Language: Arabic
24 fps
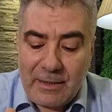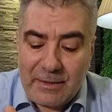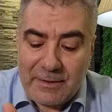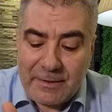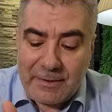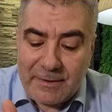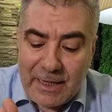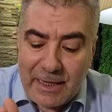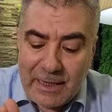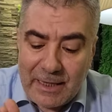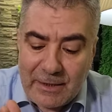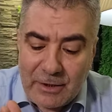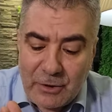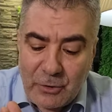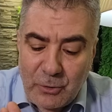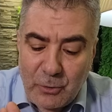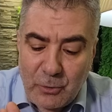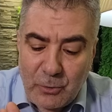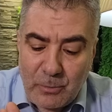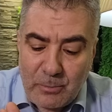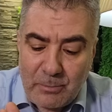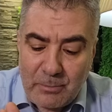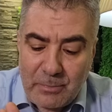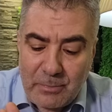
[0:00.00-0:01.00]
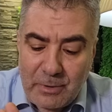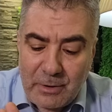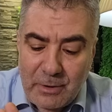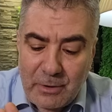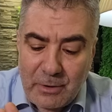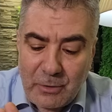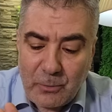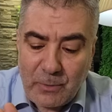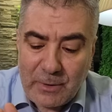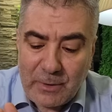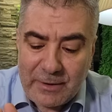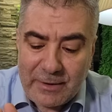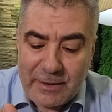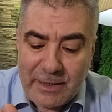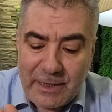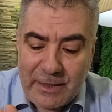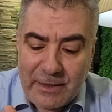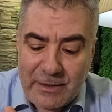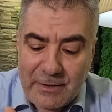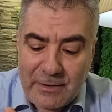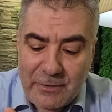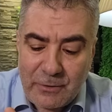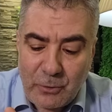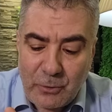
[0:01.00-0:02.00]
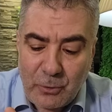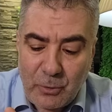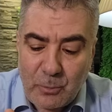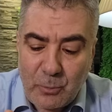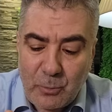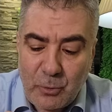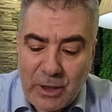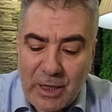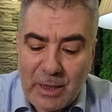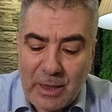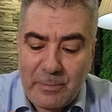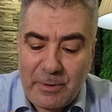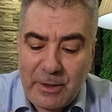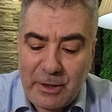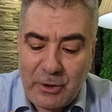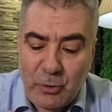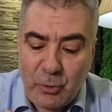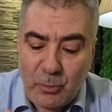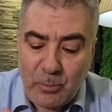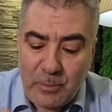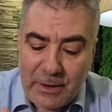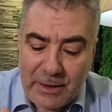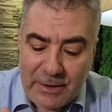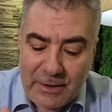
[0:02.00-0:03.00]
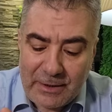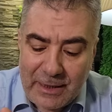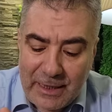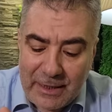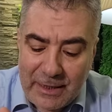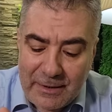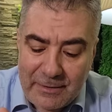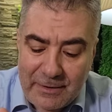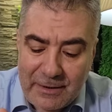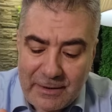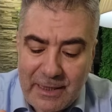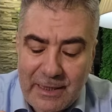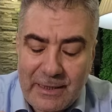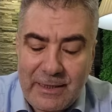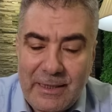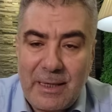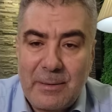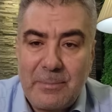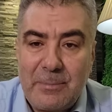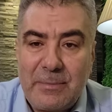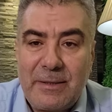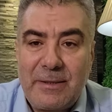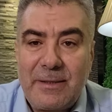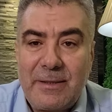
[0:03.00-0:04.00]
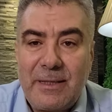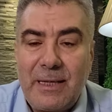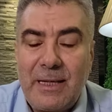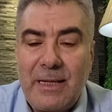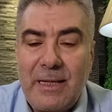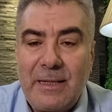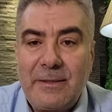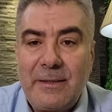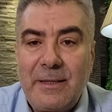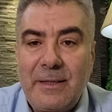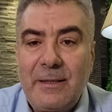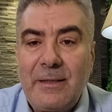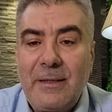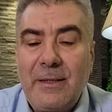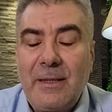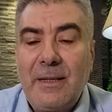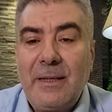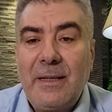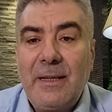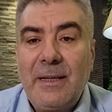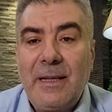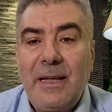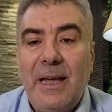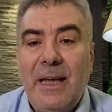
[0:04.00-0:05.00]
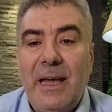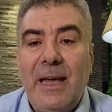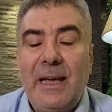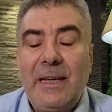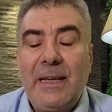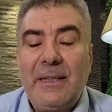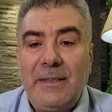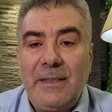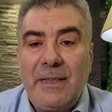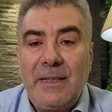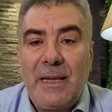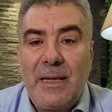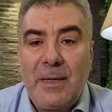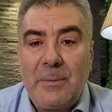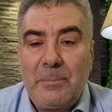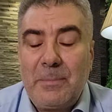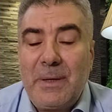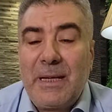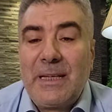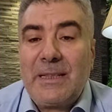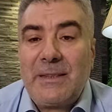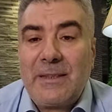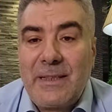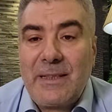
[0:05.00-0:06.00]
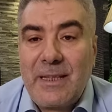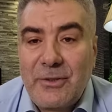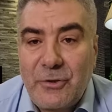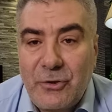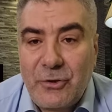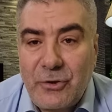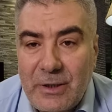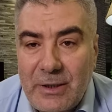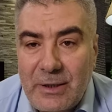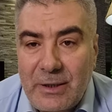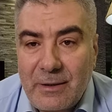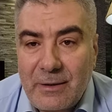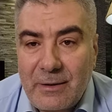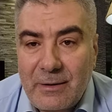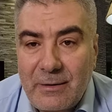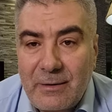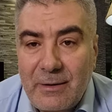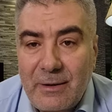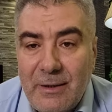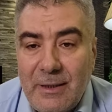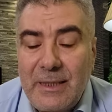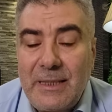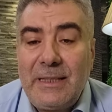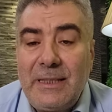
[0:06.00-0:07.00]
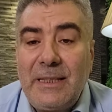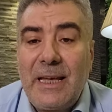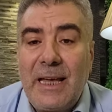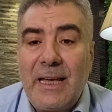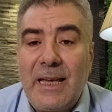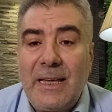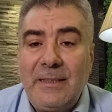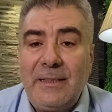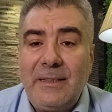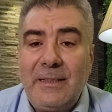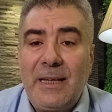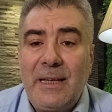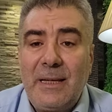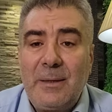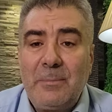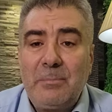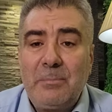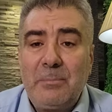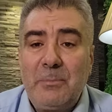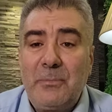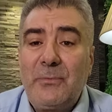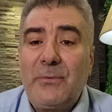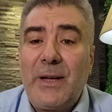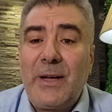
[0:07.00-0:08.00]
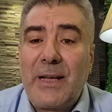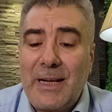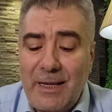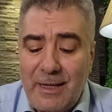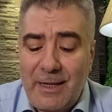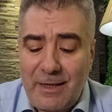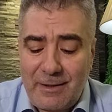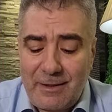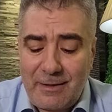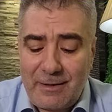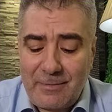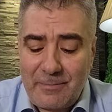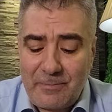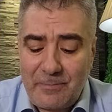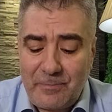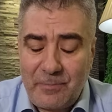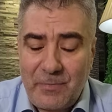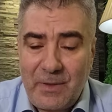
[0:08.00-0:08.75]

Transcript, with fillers: ثاني يوم وثالث يوم ورابع يوم العيد هذه الأيام الثلاثة أيام التشريق هي أيام فرح